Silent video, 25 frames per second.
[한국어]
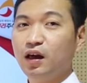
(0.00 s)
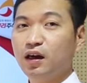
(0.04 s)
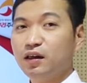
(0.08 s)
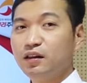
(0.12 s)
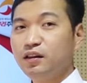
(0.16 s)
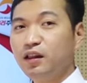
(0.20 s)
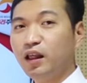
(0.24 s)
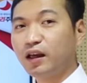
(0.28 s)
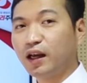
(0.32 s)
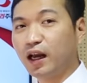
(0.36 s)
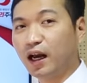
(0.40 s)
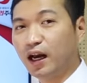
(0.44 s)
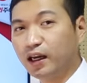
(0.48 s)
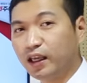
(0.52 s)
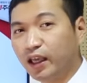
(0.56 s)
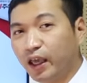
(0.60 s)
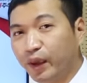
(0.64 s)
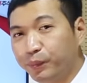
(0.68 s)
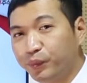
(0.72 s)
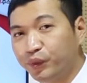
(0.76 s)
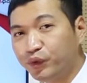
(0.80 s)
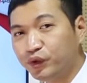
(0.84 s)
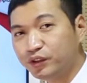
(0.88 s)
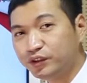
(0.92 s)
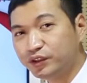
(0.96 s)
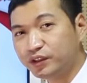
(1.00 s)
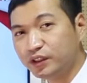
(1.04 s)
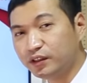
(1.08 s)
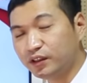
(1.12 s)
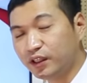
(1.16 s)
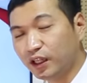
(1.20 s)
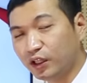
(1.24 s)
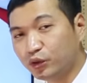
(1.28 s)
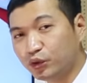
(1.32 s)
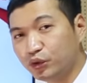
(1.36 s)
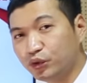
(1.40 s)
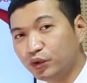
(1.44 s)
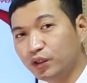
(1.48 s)
근데 가계부를 쓸
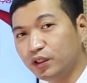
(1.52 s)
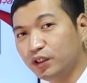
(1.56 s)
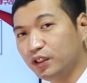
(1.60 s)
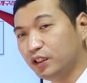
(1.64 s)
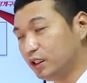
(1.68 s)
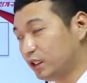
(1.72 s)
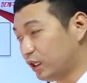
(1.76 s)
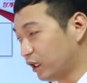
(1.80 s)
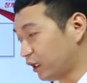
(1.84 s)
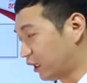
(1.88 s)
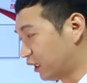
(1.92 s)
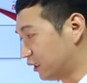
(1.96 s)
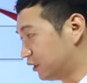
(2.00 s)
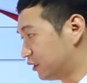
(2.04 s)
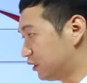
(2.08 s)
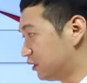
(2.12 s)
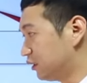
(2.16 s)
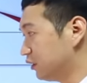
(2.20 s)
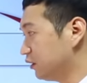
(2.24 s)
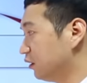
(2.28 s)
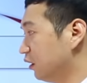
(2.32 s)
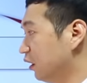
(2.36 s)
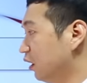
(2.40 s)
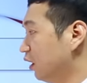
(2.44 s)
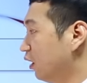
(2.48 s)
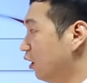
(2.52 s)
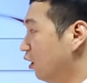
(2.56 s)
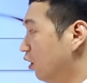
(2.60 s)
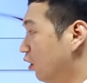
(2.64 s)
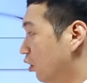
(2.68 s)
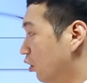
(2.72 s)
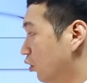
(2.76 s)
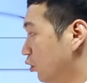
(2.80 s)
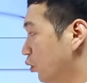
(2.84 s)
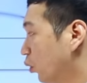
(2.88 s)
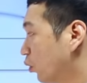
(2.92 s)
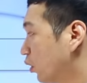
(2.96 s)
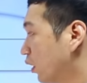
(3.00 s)
때도 이게 같은
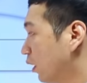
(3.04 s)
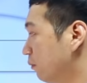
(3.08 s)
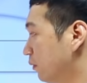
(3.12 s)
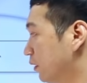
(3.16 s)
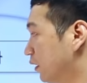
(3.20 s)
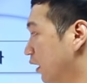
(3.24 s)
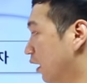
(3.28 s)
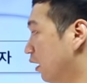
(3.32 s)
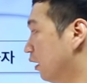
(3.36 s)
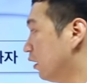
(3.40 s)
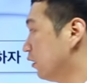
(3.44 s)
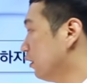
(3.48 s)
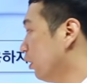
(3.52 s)
어, 효과입니다.